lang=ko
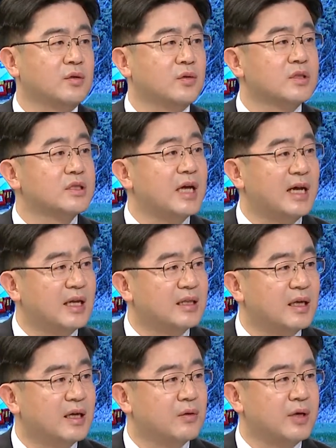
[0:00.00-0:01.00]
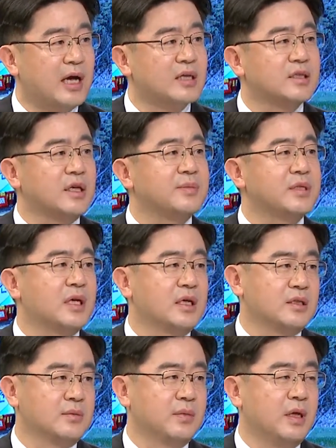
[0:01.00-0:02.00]
또 쓰지 않았다라고 양측의 입장이
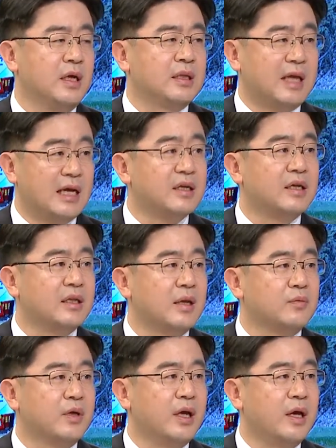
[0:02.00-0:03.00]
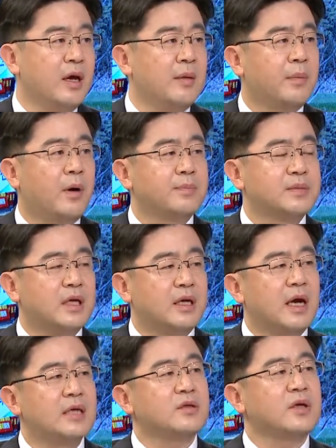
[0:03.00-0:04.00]
좀 다르기 때문에 네. 법상
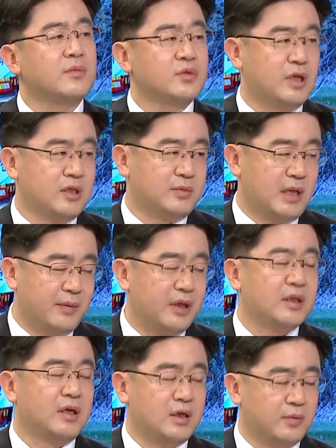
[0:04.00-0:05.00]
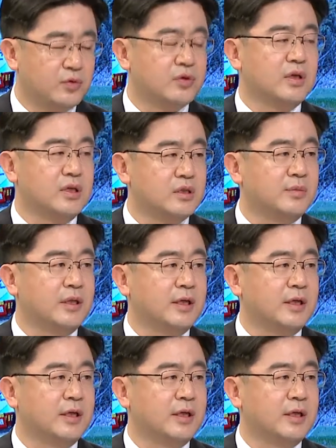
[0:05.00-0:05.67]
해석의 문제가 좀 남아있다 이렇게 볼 수가 있습니다.